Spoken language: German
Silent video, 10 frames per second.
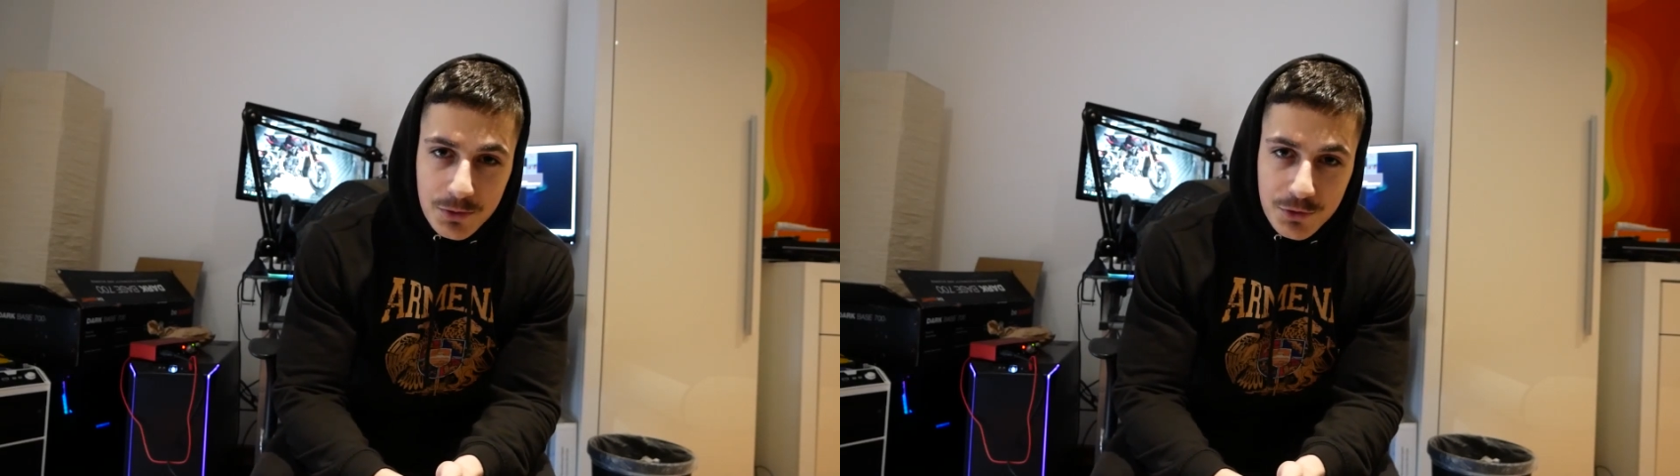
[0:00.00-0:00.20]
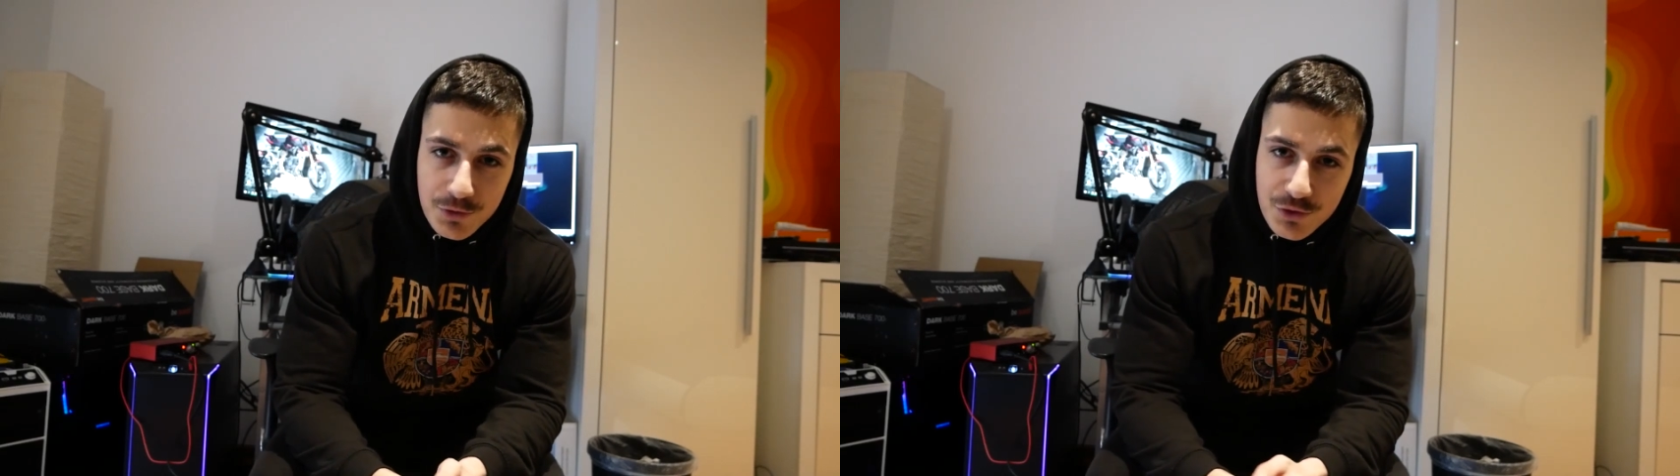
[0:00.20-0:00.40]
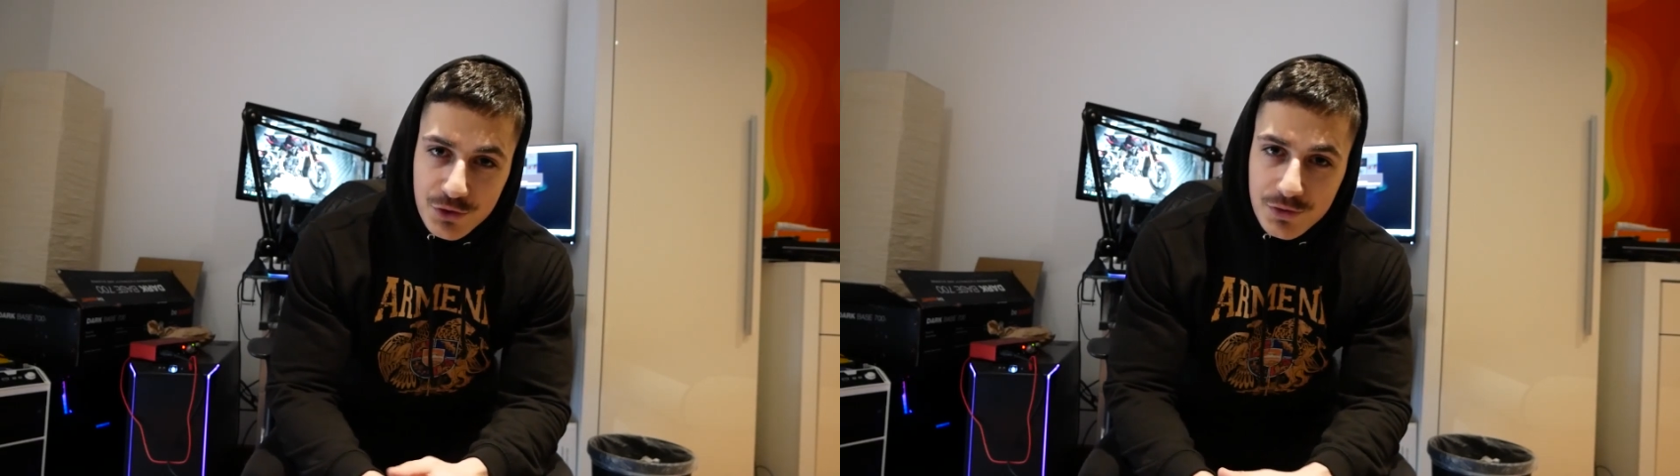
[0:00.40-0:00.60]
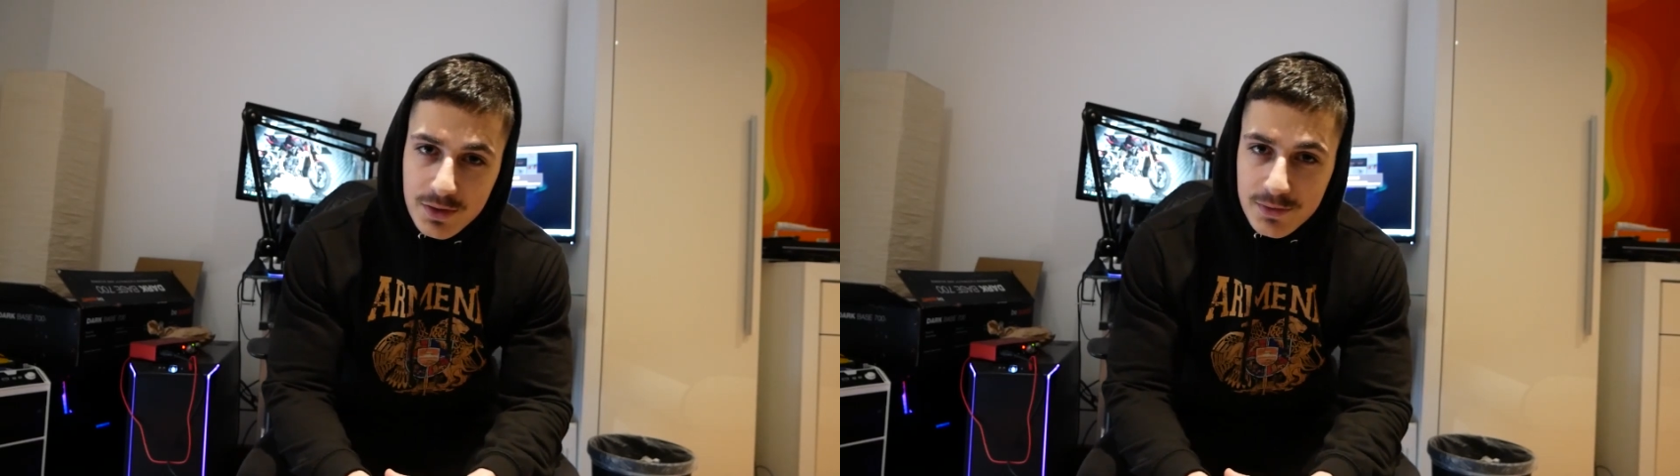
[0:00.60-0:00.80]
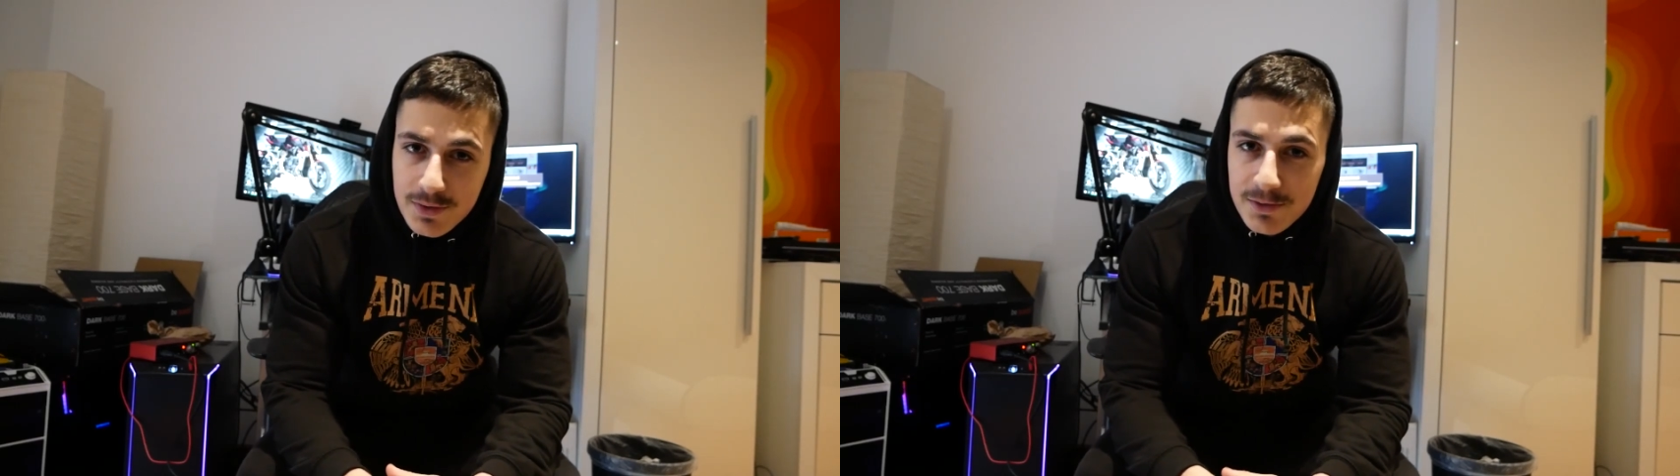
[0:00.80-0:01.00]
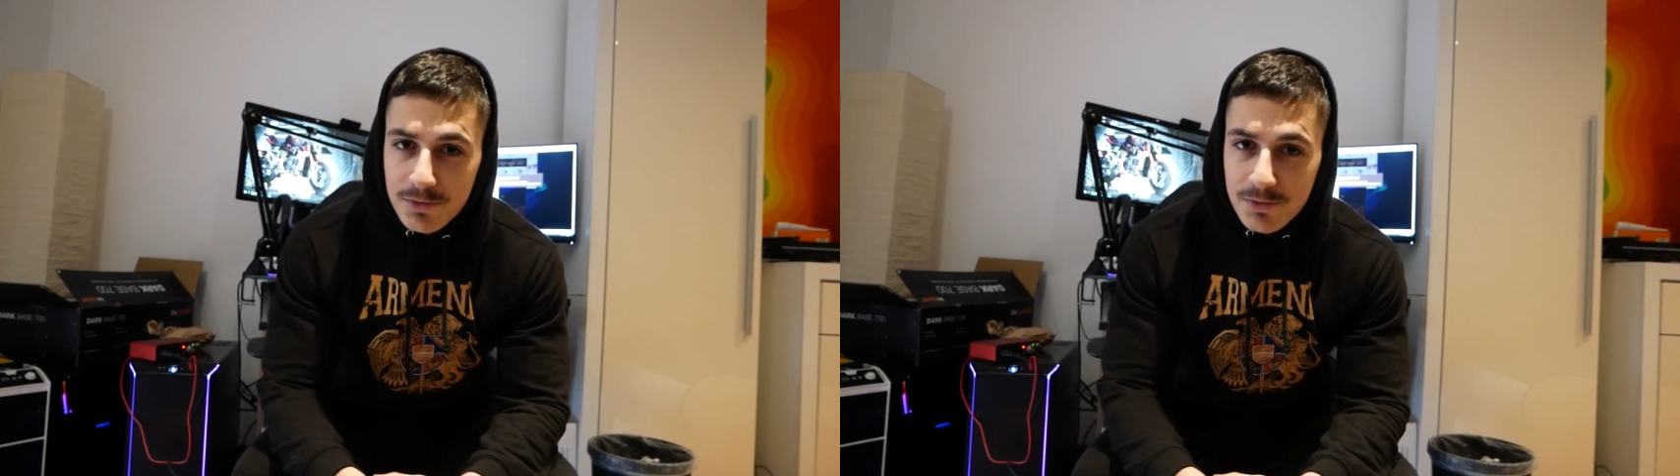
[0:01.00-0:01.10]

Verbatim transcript: Ich wünsche euch was, fahrt